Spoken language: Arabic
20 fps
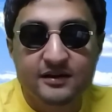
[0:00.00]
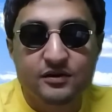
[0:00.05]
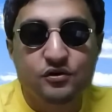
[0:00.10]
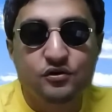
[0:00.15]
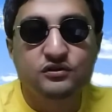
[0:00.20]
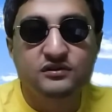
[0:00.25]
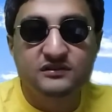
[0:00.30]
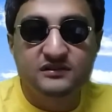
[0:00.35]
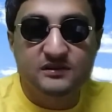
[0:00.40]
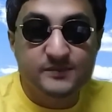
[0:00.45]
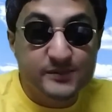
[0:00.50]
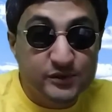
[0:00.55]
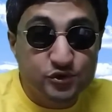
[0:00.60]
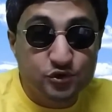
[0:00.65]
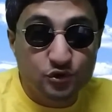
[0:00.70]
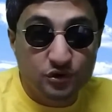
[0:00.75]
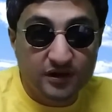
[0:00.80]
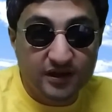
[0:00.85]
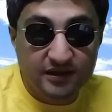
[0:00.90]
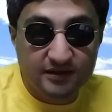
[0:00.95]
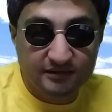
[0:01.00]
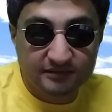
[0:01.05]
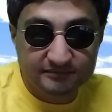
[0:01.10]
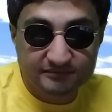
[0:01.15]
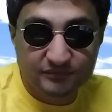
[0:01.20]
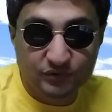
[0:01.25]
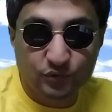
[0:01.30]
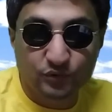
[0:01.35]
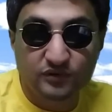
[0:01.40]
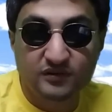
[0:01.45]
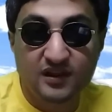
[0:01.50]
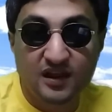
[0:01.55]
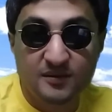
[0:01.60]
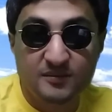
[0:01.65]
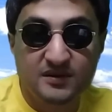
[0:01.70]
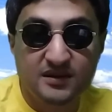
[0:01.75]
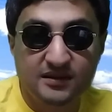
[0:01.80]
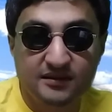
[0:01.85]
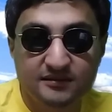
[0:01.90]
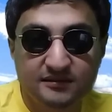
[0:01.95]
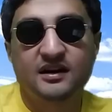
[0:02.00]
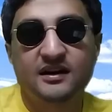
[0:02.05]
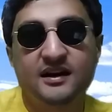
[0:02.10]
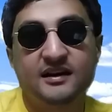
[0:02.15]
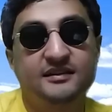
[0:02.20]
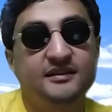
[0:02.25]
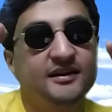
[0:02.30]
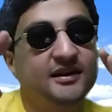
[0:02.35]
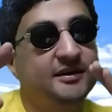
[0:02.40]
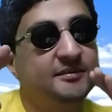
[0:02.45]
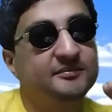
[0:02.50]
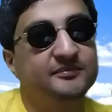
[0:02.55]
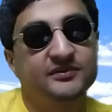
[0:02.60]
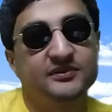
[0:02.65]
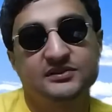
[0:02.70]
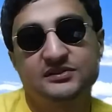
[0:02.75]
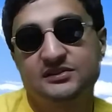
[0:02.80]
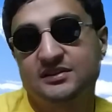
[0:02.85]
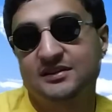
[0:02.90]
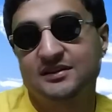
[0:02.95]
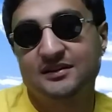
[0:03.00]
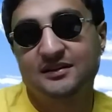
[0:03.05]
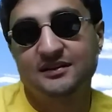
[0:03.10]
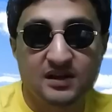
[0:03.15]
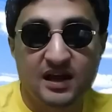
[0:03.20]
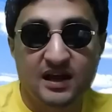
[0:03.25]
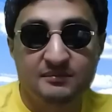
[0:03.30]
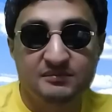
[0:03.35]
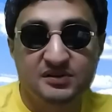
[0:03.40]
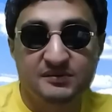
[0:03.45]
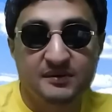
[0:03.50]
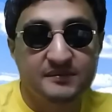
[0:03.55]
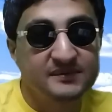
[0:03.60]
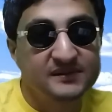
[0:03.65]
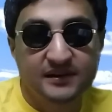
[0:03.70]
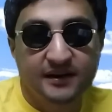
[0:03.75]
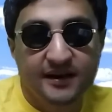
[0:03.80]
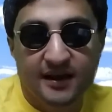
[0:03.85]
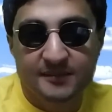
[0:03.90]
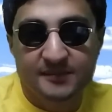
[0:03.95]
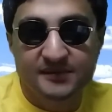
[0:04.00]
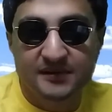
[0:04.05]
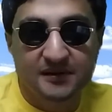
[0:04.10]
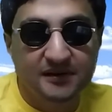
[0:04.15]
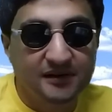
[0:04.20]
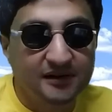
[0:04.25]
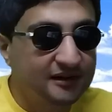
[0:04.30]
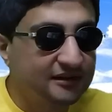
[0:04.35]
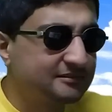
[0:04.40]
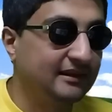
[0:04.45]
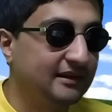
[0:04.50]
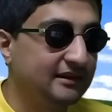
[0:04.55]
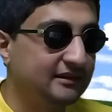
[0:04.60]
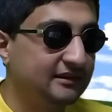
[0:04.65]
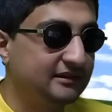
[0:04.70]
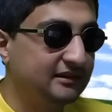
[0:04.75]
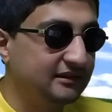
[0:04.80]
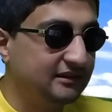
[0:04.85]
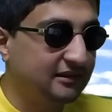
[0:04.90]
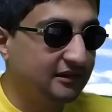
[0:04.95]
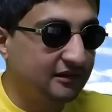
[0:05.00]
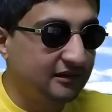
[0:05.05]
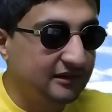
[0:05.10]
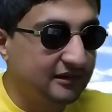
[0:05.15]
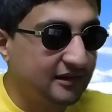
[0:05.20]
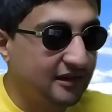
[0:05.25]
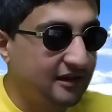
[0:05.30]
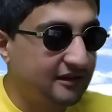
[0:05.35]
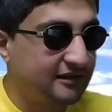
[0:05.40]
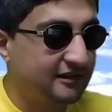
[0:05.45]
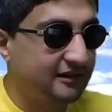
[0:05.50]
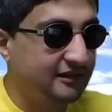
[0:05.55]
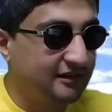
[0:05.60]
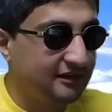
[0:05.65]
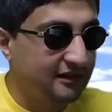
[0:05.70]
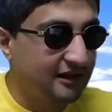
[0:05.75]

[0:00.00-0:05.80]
الرز بالشوكه قدامي انا هترعب فشخ ما انا مش هبقى مستريح بصراحه يعني دي طريقه اكل